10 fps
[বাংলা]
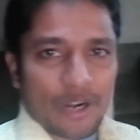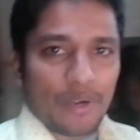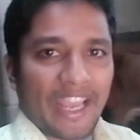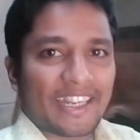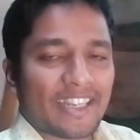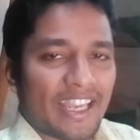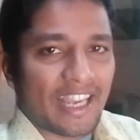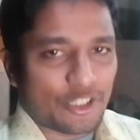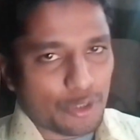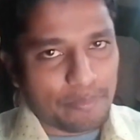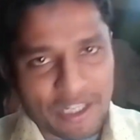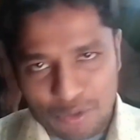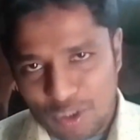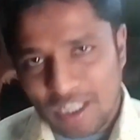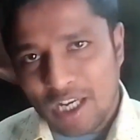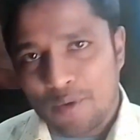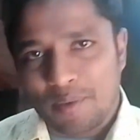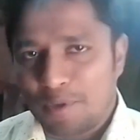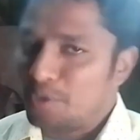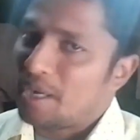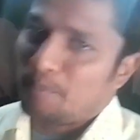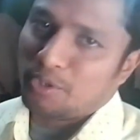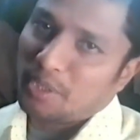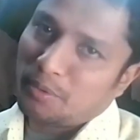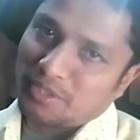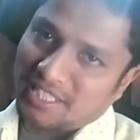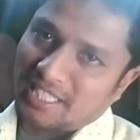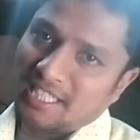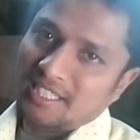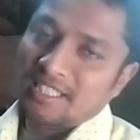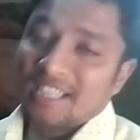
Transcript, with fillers: কারণ একটাই আসল ব্যস্ততার কারণে ভিডিওটা আপলোড দেওয়া হচ্ছে না